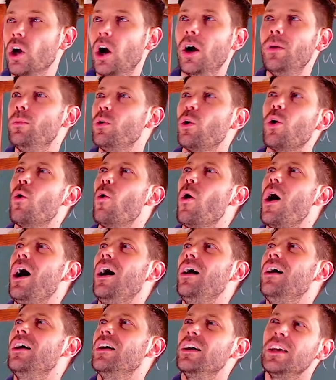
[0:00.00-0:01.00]
comme
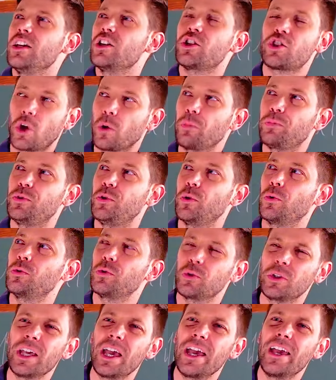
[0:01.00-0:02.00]
roi et champion
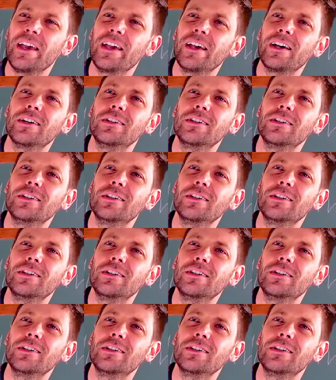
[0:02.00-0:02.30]
de guerre.